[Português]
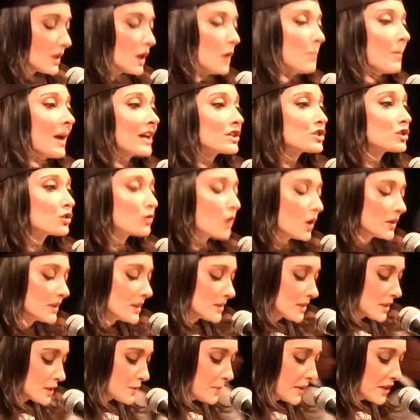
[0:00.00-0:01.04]
mas de
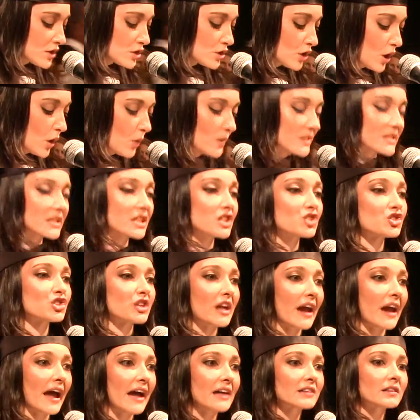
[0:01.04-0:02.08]
todas as pessoas que,
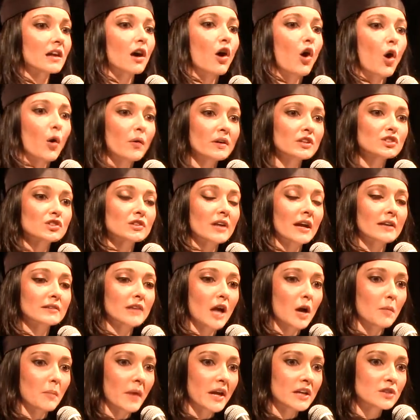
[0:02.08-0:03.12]
direta ou
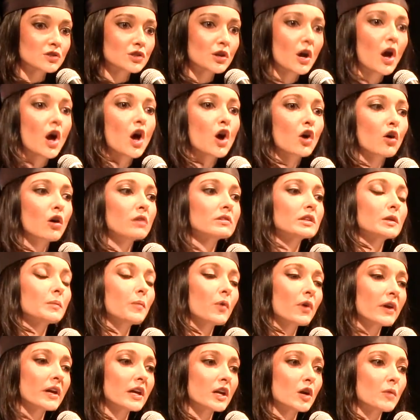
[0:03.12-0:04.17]
indiretamente,
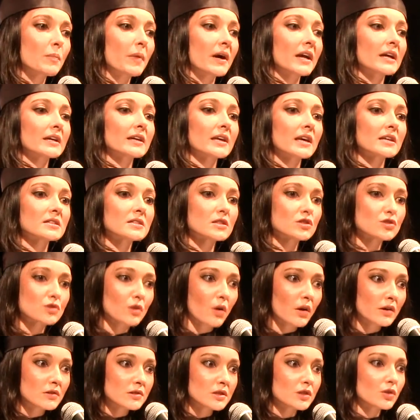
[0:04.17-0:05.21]
contribuíram para que esse
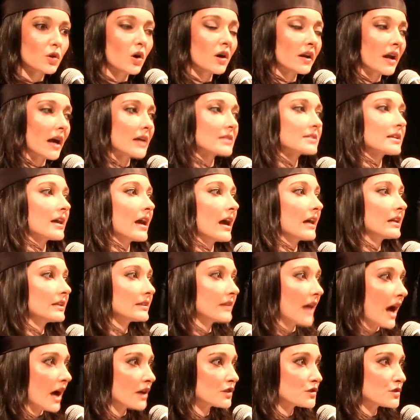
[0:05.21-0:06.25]
sonho se tornasse
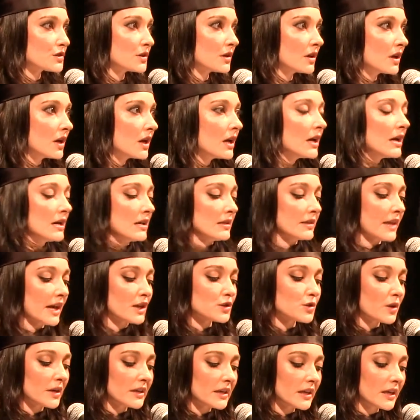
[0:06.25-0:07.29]
realidade.
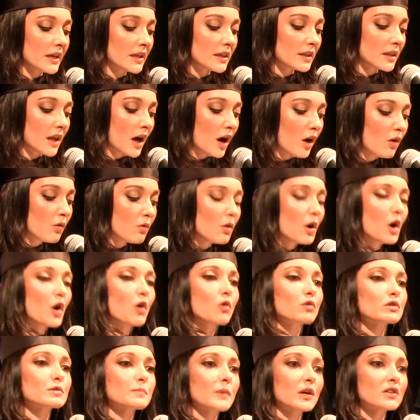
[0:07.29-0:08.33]
Deixo aqui, então,
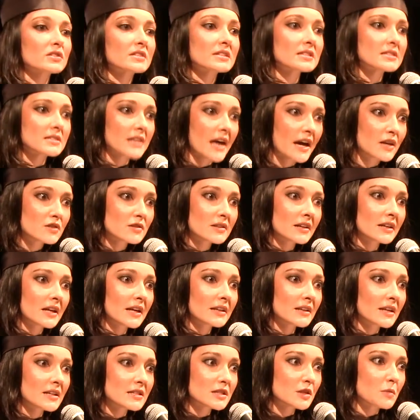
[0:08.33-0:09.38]
os meus sinceros
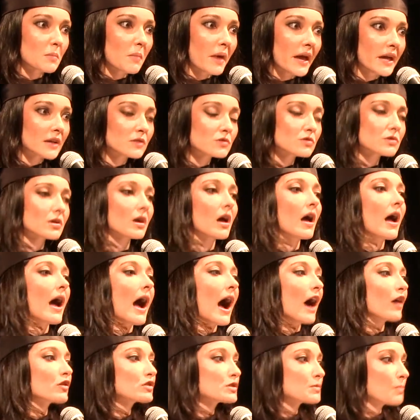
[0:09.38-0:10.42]
agradecimentos
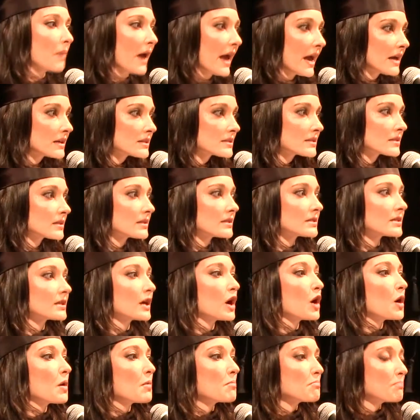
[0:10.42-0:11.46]
aos mestres,
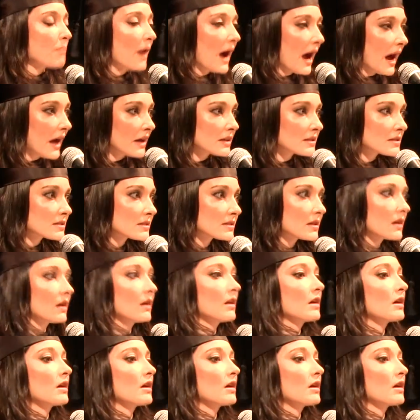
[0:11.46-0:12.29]
pais,